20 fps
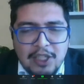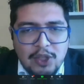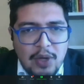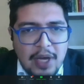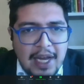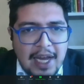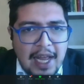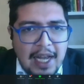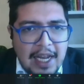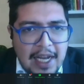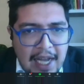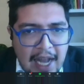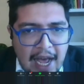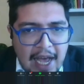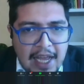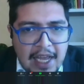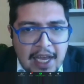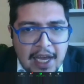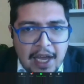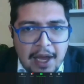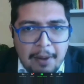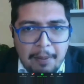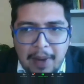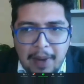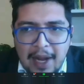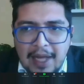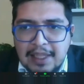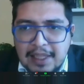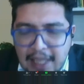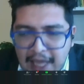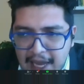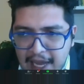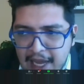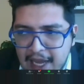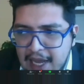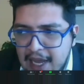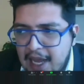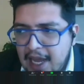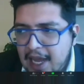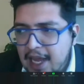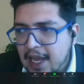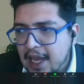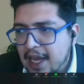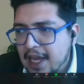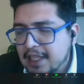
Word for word: hecho de que el INAI plantee eh,